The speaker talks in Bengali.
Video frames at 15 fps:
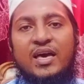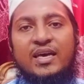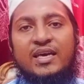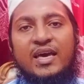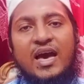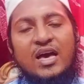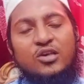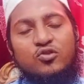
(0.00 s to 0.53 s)

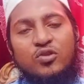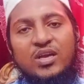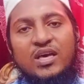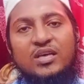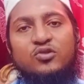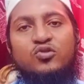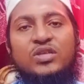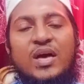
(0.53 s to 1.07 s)
এই
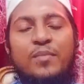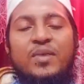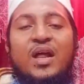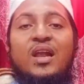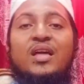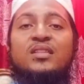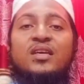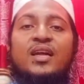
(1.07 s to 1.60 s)
আসলে যদি
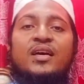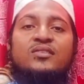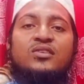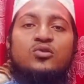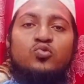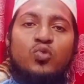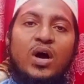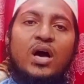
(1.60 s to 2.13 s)
আমরা আল্লাহ তালার
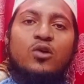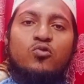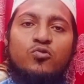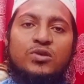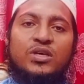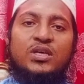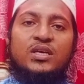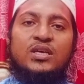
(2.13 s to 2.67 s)
কাছে দোয়া
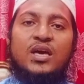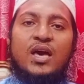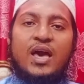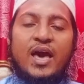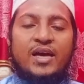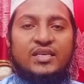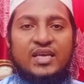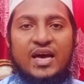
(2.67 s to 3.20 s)
করি
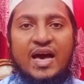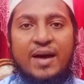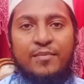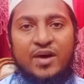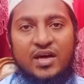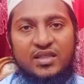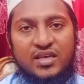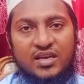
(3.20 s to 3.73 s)
এটা
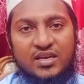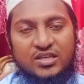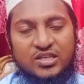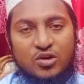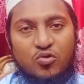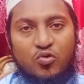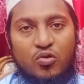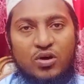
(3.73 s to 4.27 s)
আমাদের
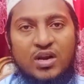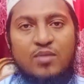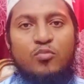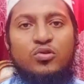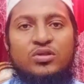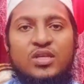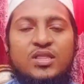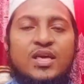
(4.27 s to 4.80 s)
নিজের
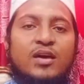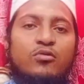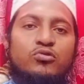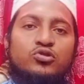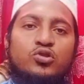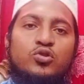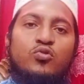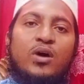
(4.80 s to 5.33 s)
ঘরের মধ্যে
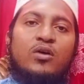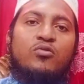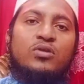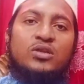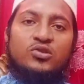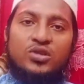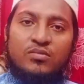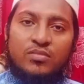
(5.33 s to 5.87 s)
থেকেও যদি দোয়া
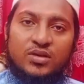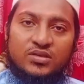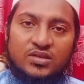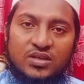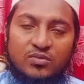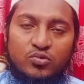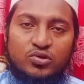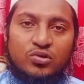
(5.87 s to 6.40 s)
করি যদি
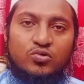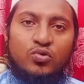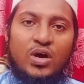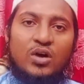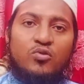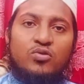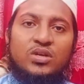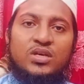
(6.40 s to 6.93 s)
মসজিদে বসে
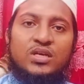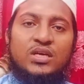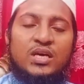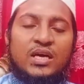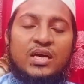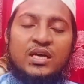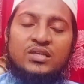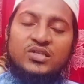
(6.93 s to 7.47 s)
দোয়া করি
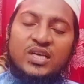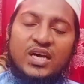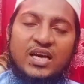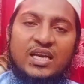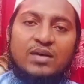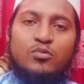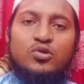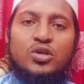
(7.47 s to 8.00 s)

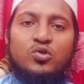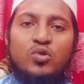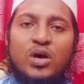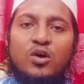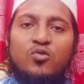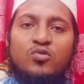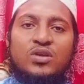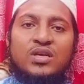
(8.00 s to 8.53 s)
যেখানে বসে
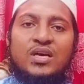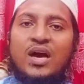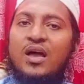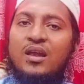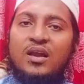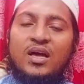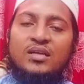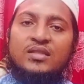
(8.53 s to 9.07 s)
দোয়া করি
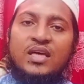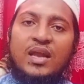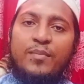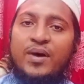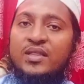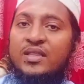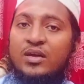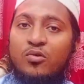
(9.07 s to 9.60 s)
আল্লাহ
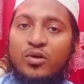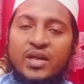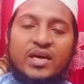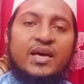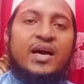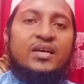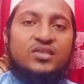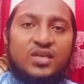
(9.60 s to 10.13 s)
তালা বান্দার
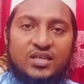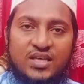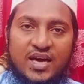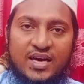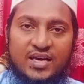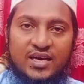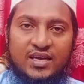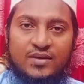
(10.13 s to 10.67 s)
অনেক কাছে
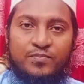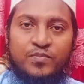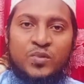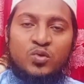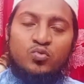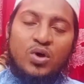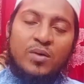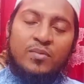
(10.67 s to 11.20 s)
থাকেন
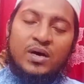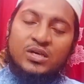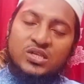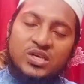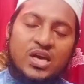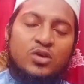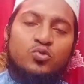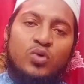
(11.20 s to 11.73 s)
তো
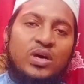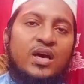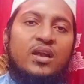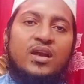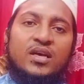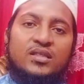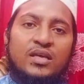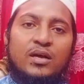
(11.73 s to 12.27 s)
সেই দোয়ায়
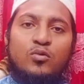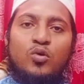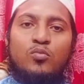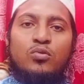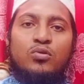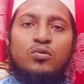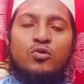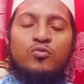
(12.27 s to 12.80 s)
আল্লাহ তারা
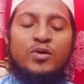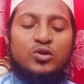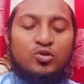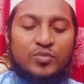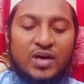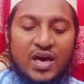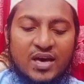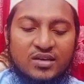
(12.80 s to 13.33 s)
কবুল করবেন
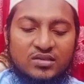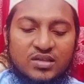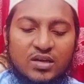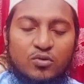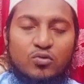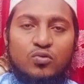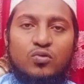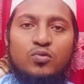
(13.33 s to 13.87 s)
তবে এই
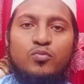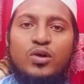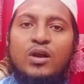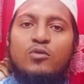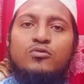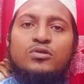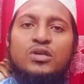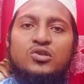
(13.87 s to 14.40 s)
স্থানগুলো
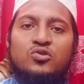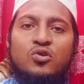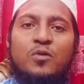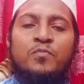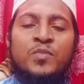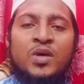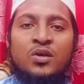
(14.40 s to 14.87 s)
বলা উদ্দেশ্য